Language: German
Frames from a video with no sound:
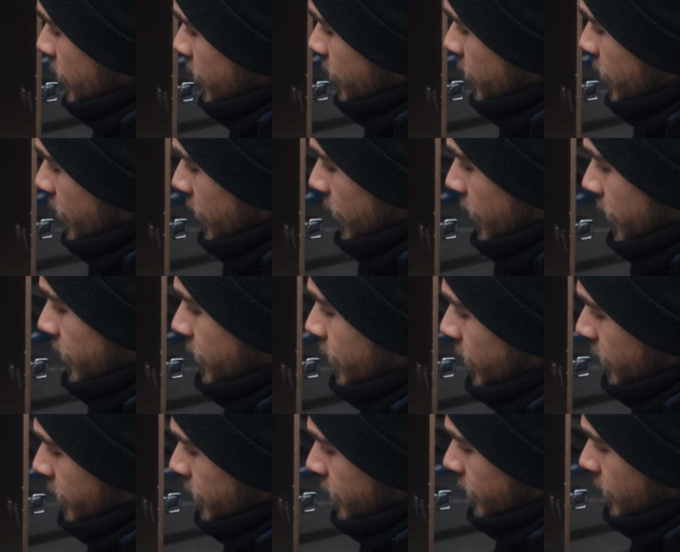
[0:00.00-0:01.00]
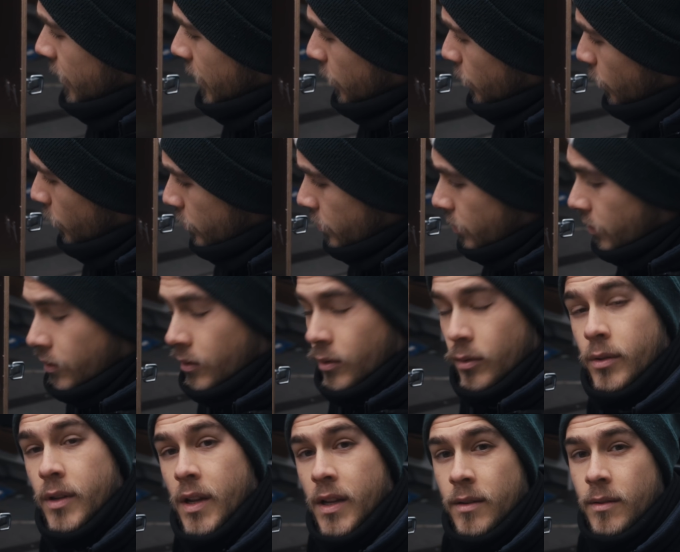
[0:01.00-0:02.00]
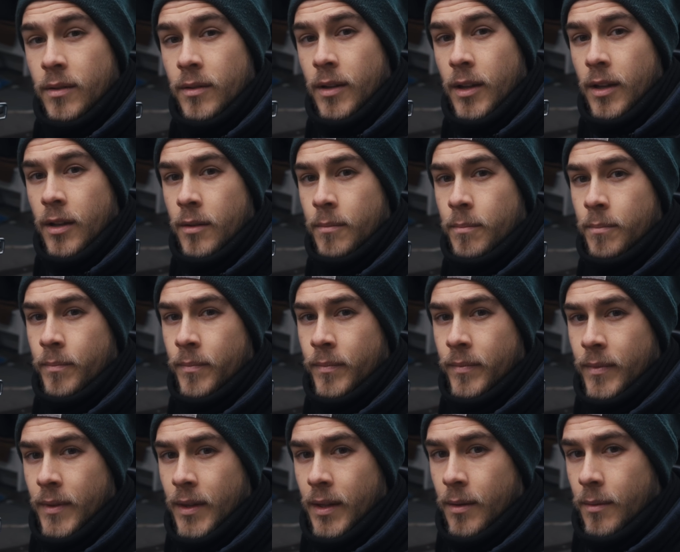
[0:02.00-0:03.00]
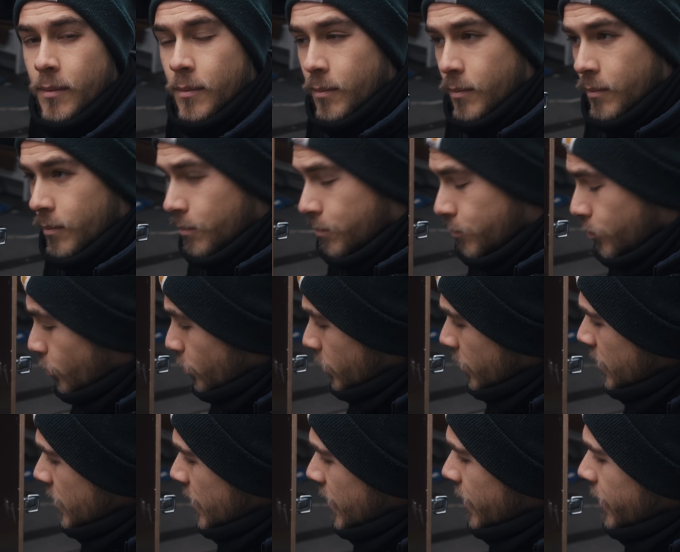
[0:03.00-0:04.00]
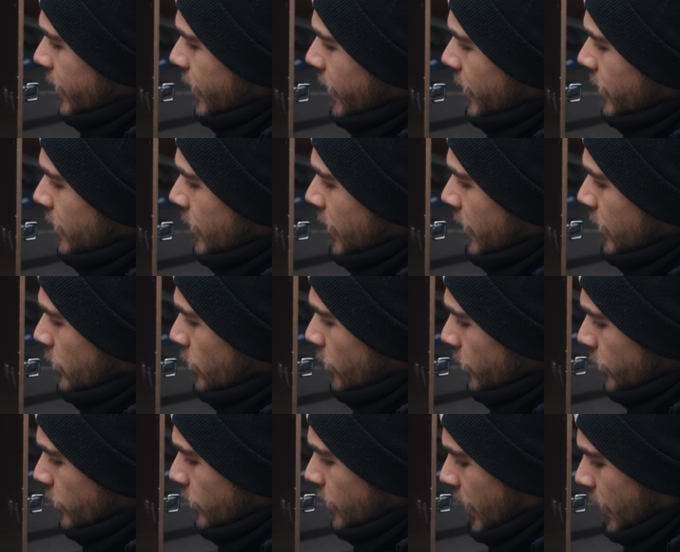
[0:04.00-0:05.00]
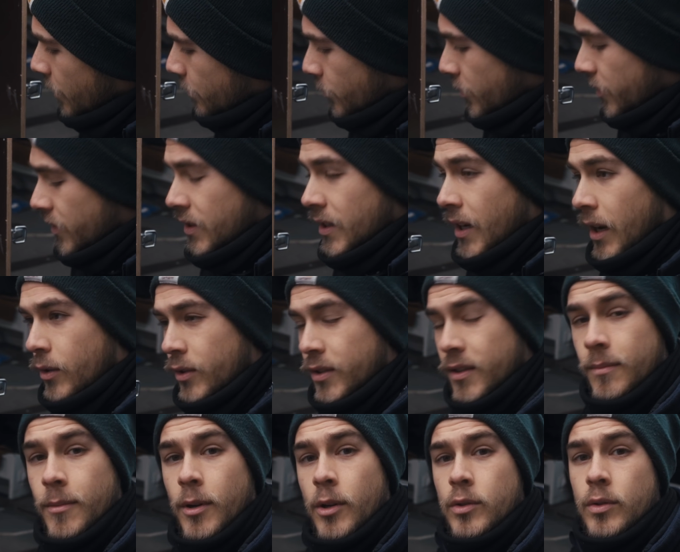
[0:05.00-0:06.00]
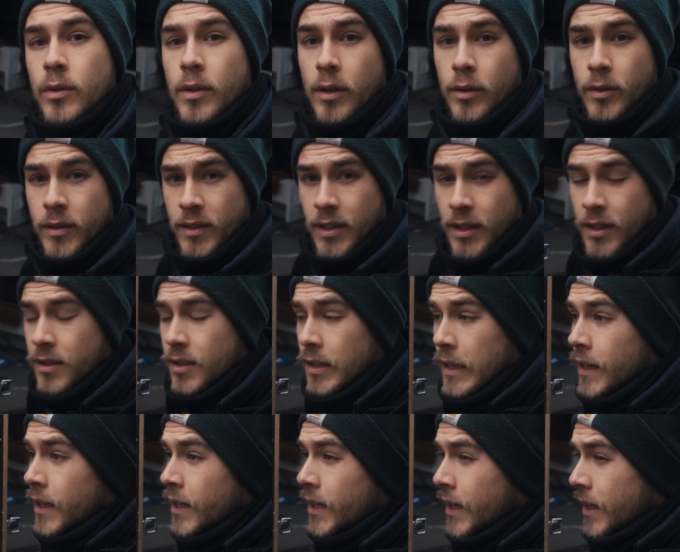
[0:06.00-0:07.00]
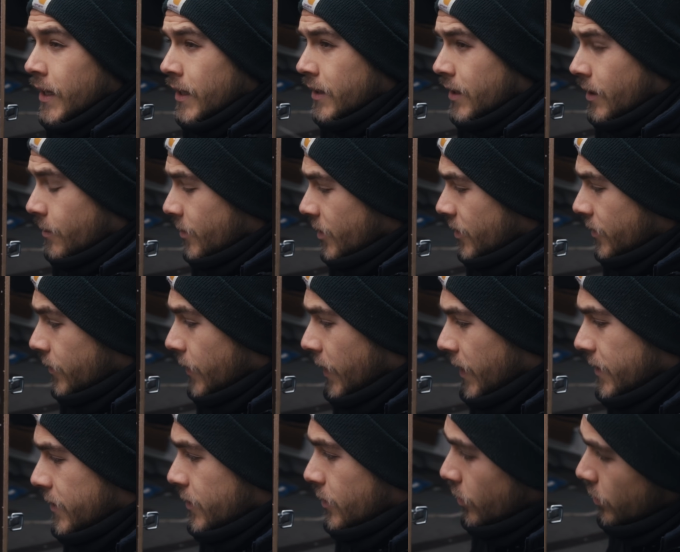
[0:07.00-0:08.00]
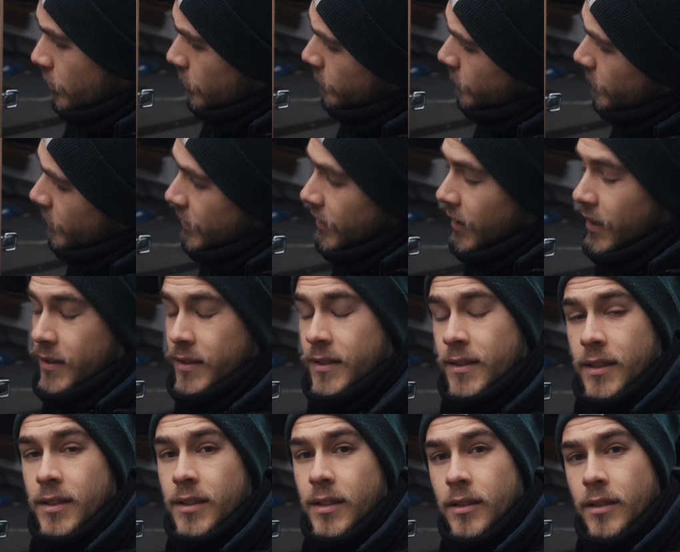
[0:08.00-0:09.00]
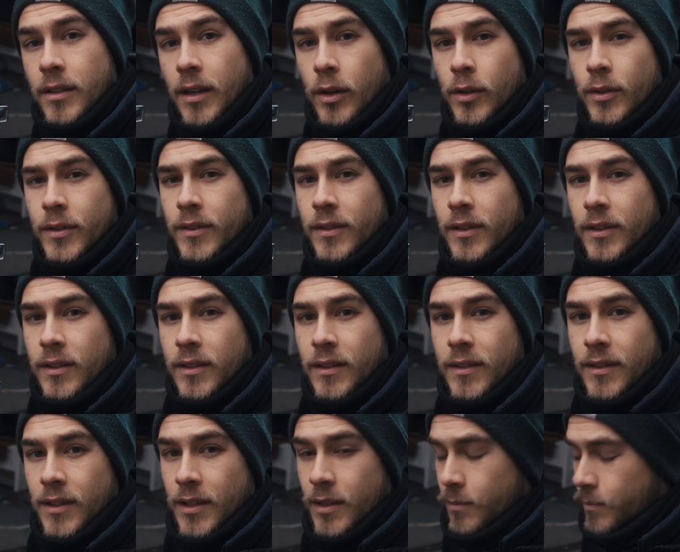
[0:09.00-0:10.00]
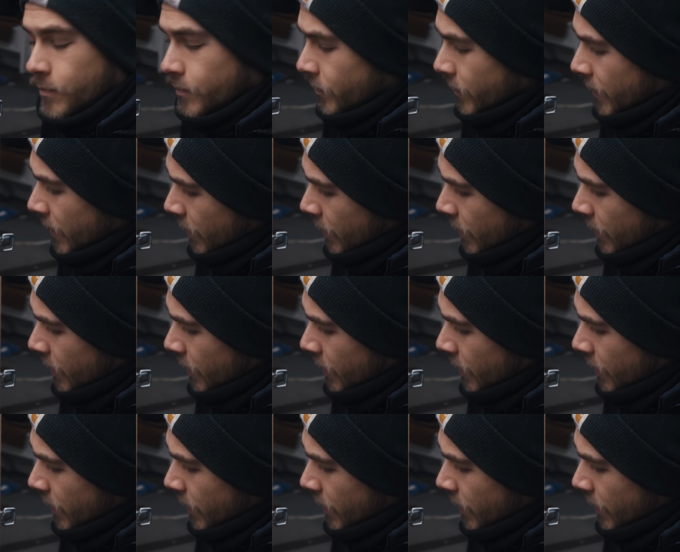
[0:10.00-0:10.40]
dass der Gaskasten nach unten oder in ähm, Bodennähe eine Entlüftung haben muss, die aus dem Auto rausgeht, damit, falls doch irgendwie Gas da drin austritt, das eben